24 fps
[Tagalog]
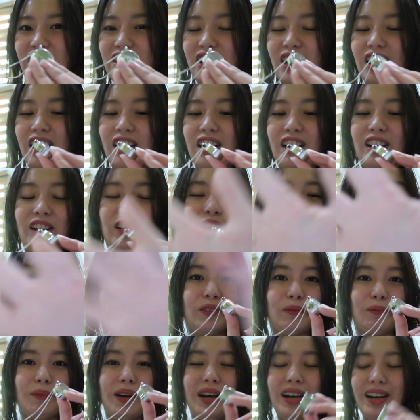Bye. Now.
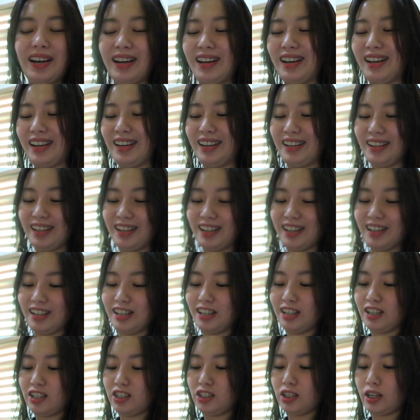Bye.
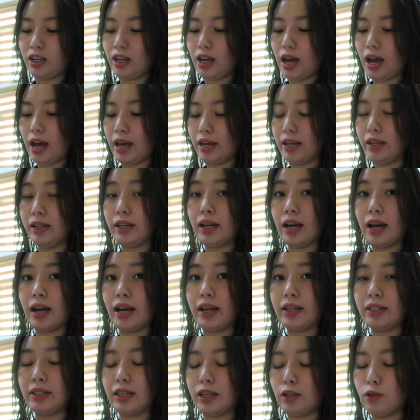Say Bye. hi,
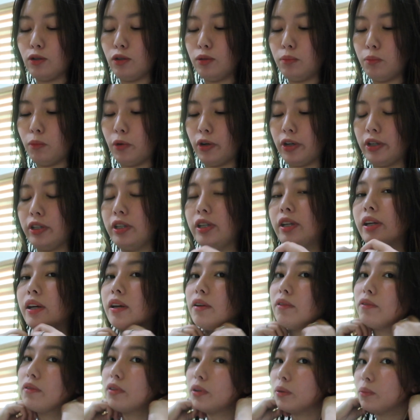guys. Say good morning,
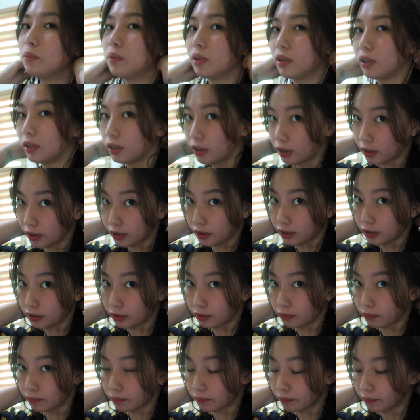
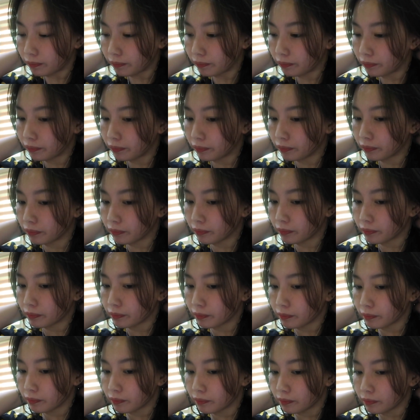everyone. Come
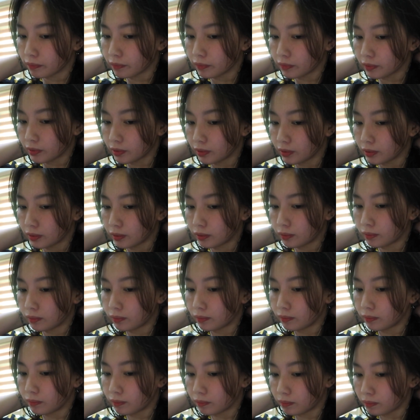with me,
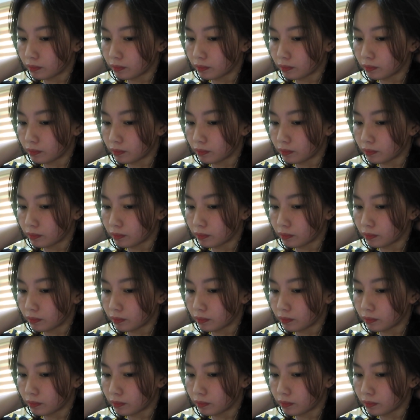mommy.